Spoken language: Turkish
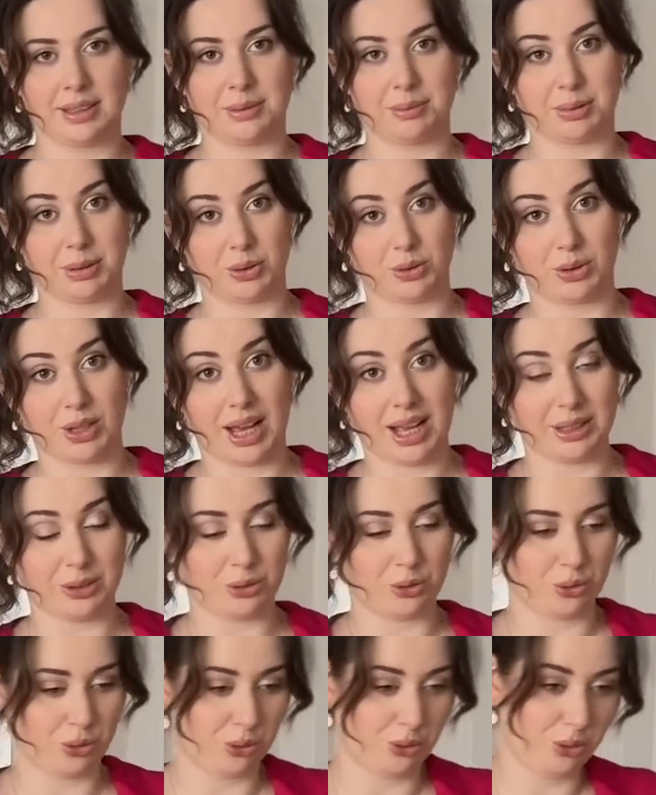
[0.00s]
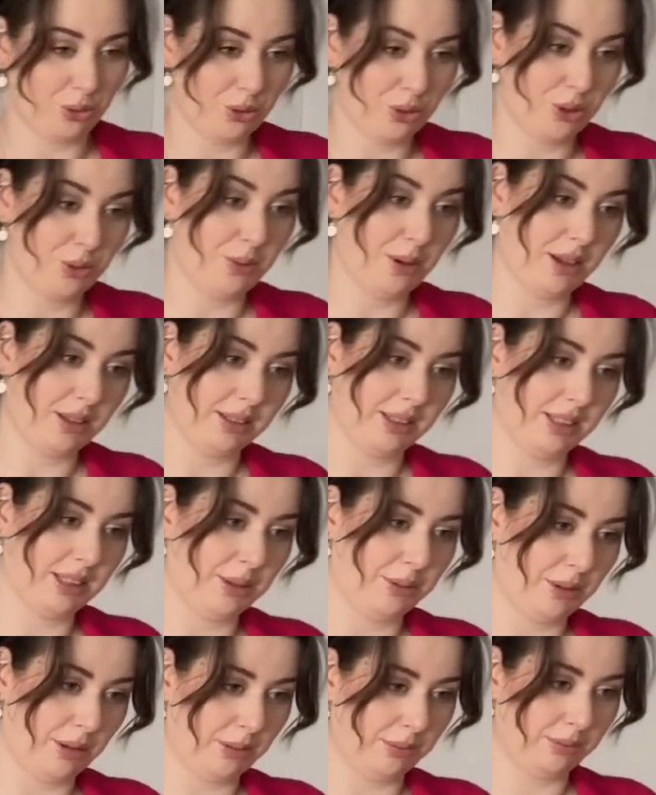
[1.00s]
Bir güzel gözüktü gözüme ama
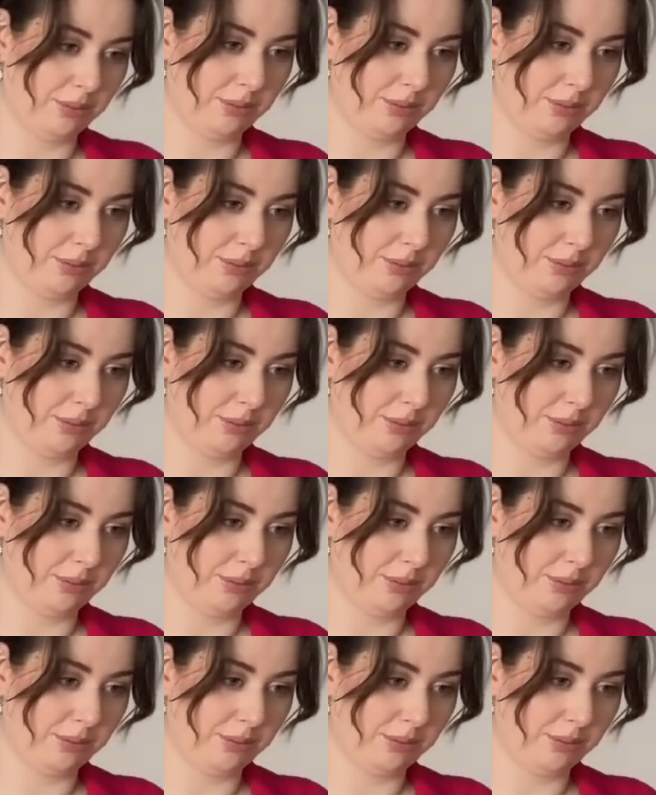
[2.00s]
anlatamam.